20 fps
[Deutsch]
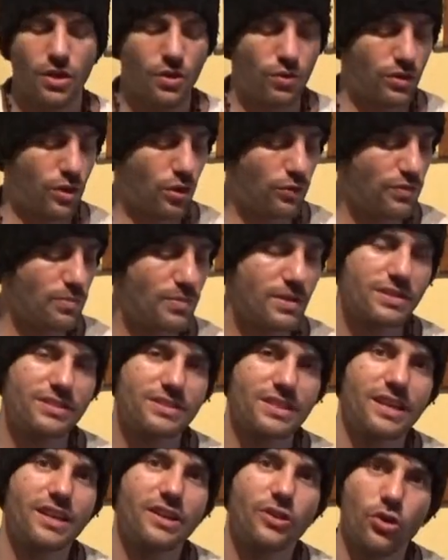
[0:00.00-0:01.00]
und auch wie man
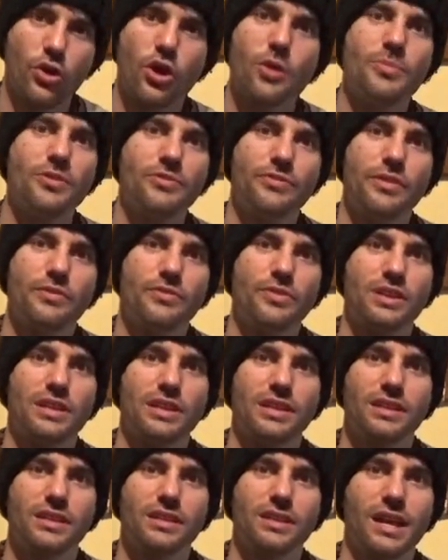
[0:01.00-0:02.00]
seine Träume
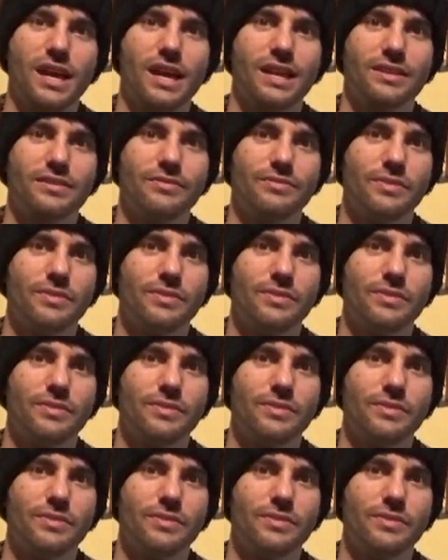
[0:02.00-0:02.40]
verwirklichen kann,